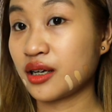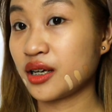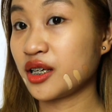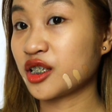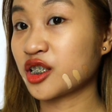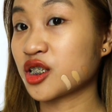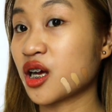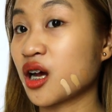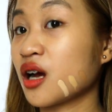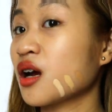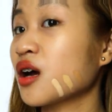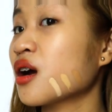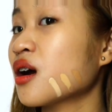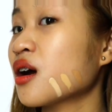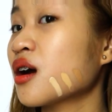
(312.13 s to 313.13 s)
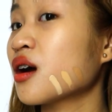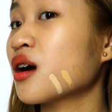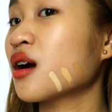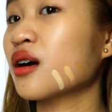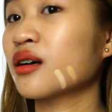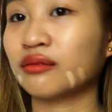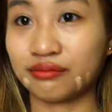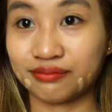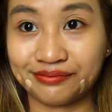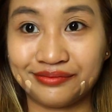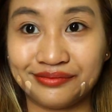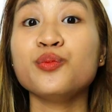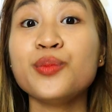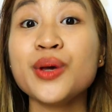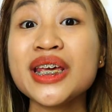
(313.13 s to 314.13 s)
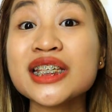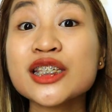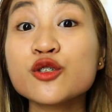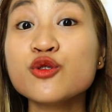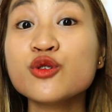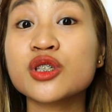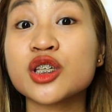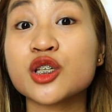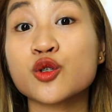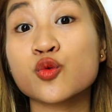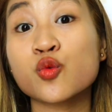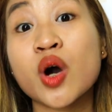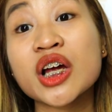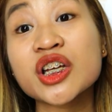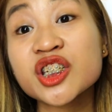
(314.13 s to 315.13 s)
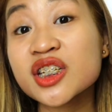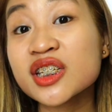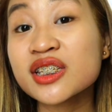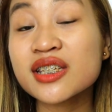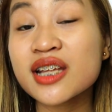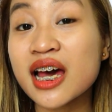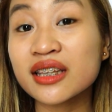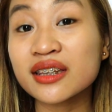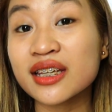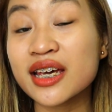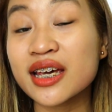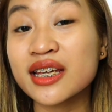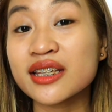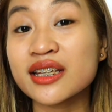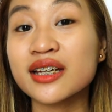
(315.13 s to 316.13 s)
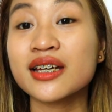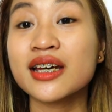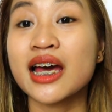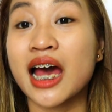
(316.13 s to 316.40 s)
Ayan siya based dun sa swatches natin,